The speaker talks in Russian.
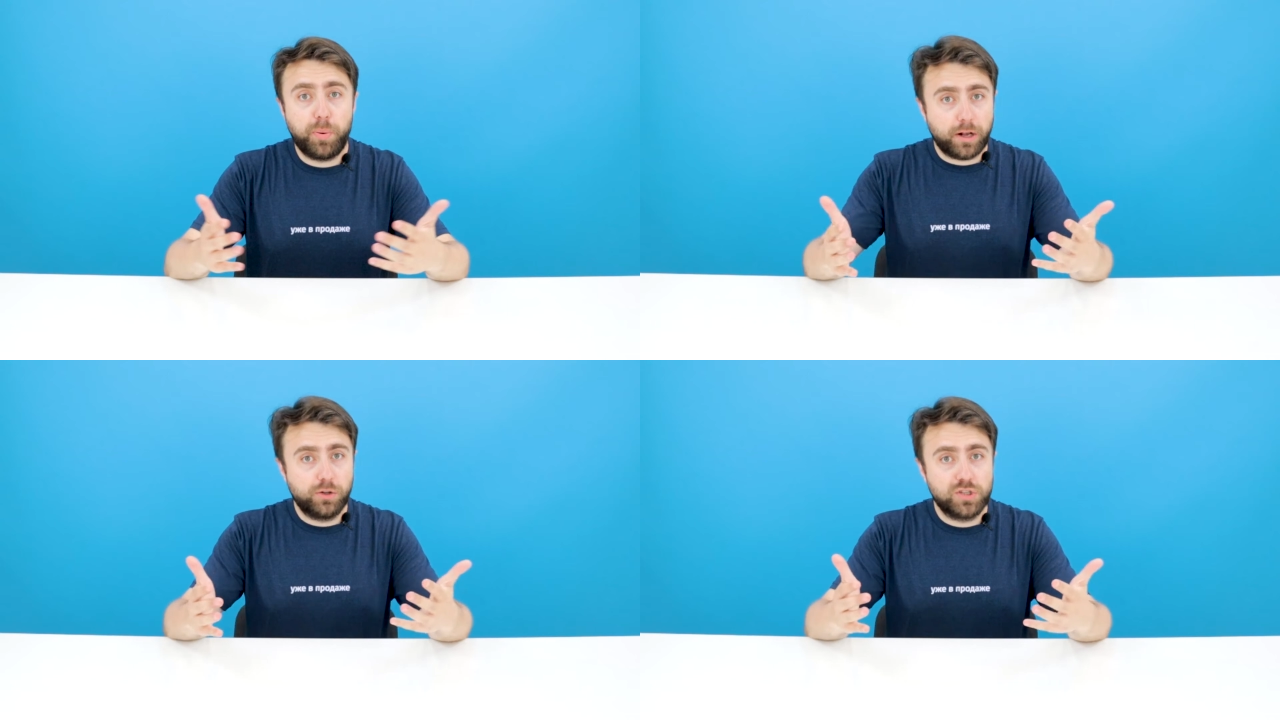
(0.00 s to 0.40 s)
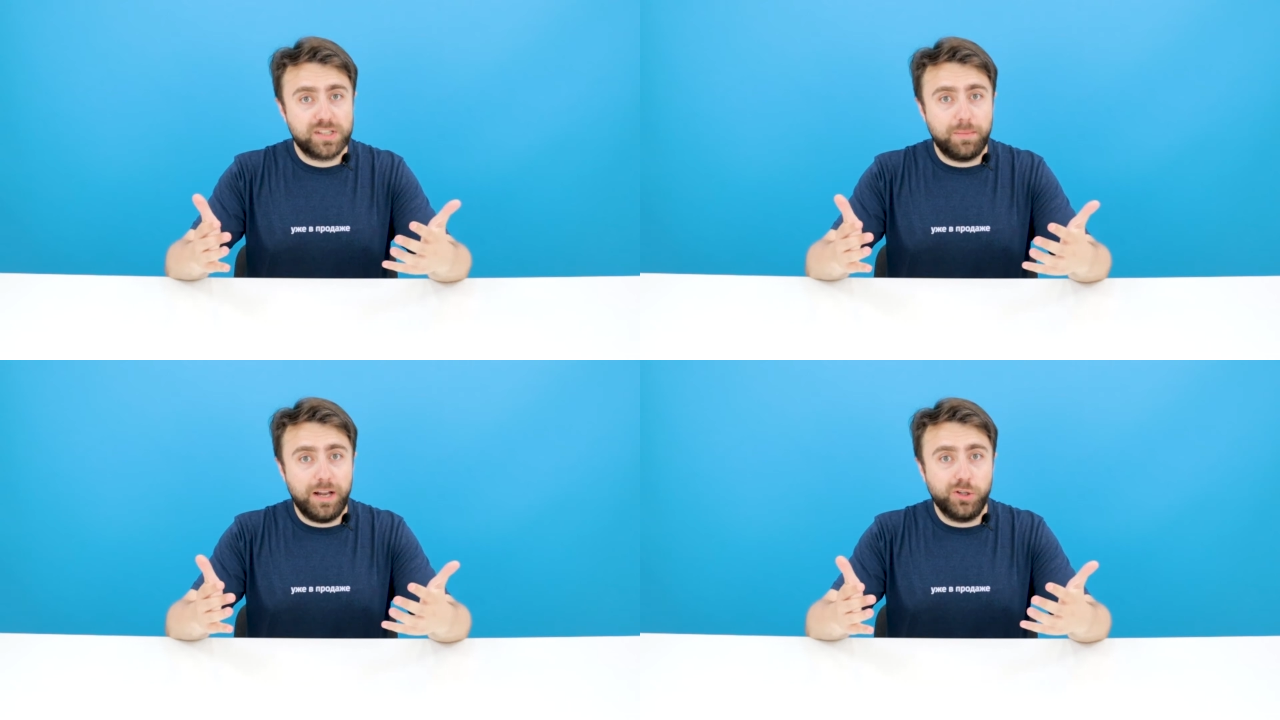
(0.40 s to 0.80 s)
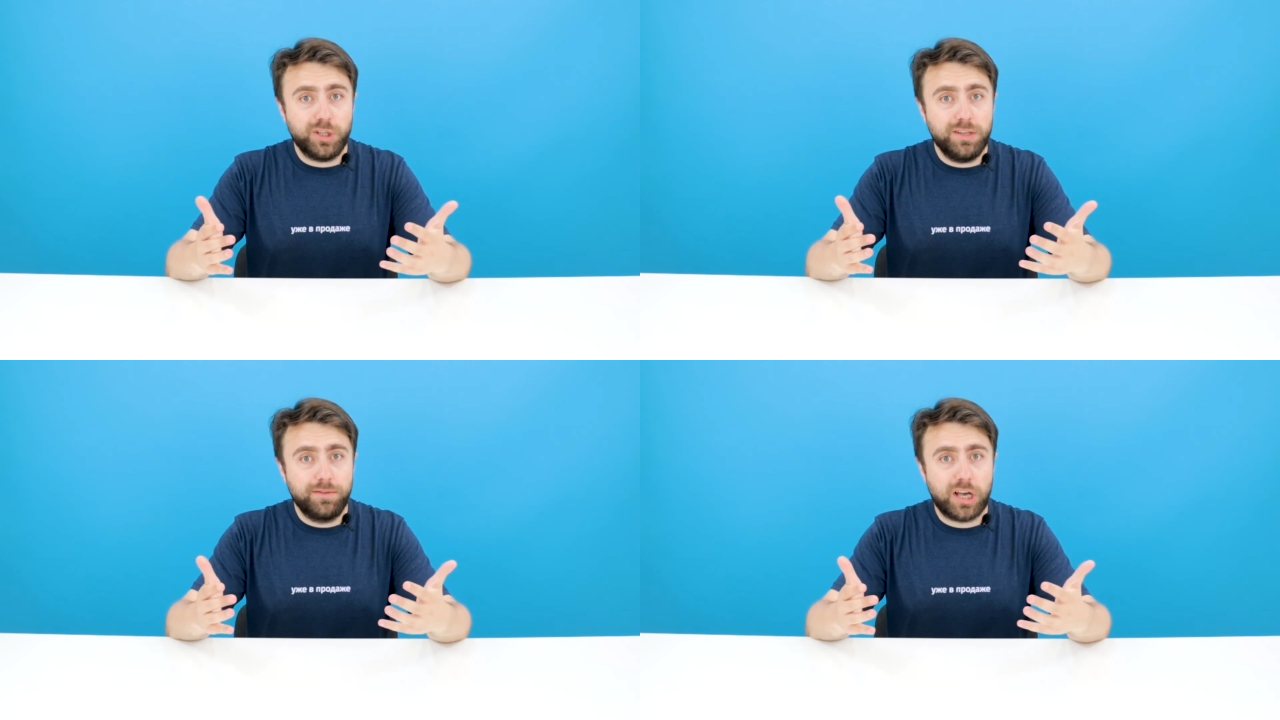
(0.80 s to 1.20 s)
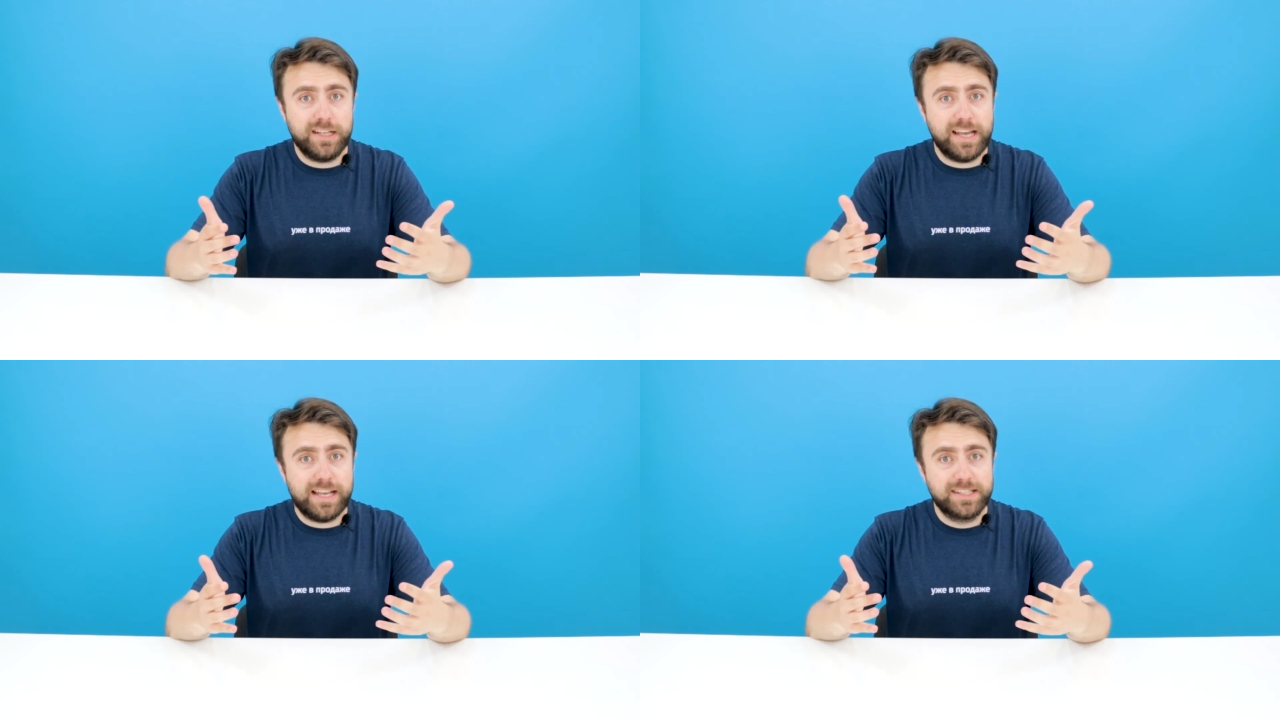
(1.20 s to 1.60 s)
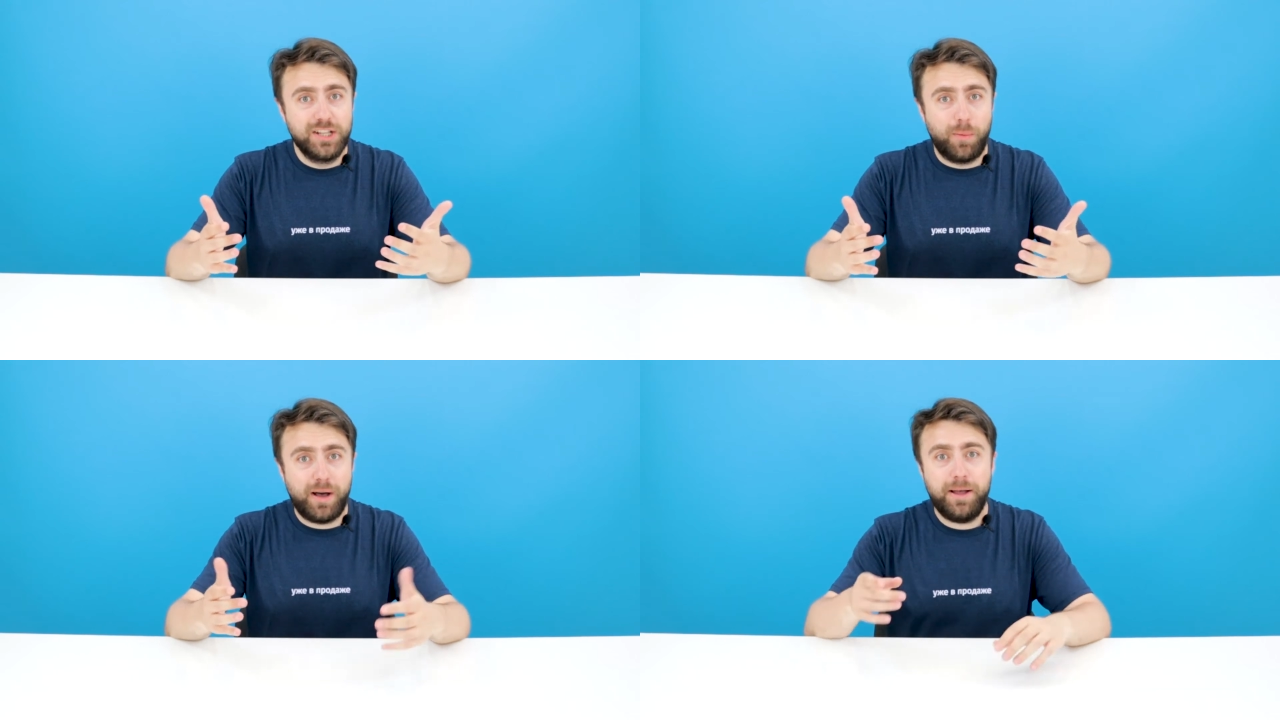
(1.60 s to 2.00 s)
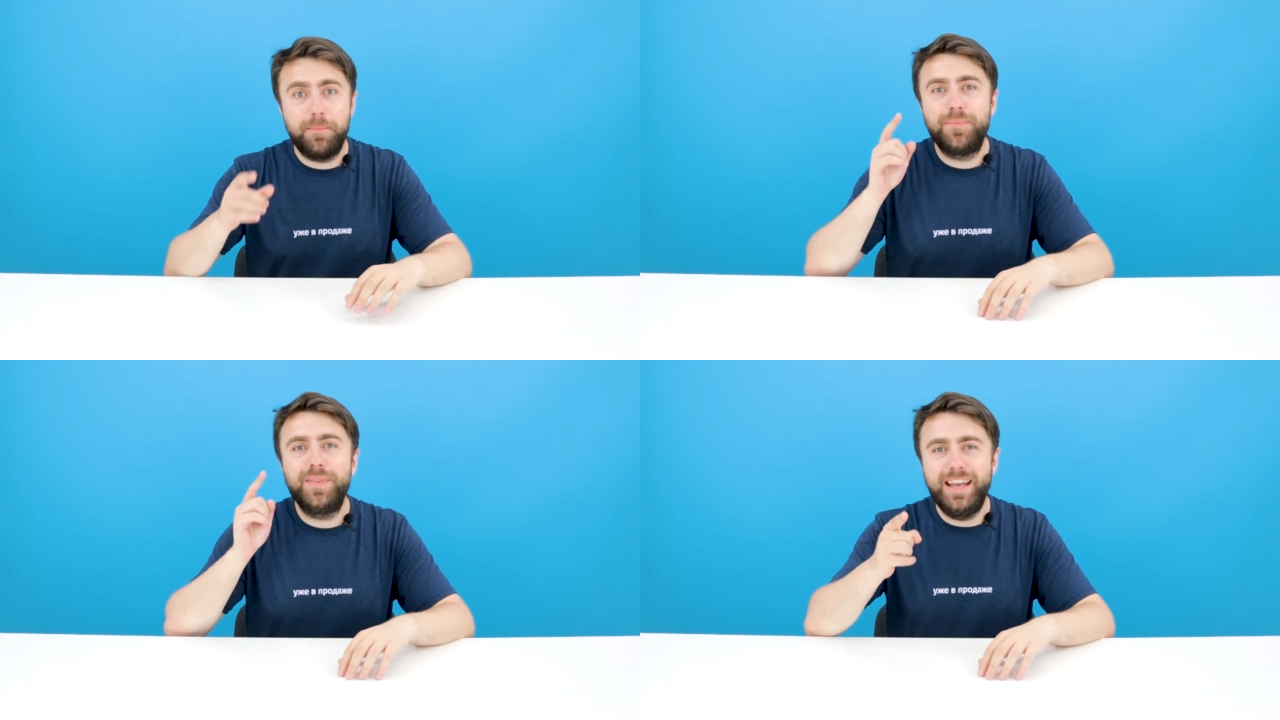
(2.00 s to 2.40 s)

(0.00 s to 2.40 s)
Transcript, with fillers: Прыгнуть с самолета, не выходя из дома.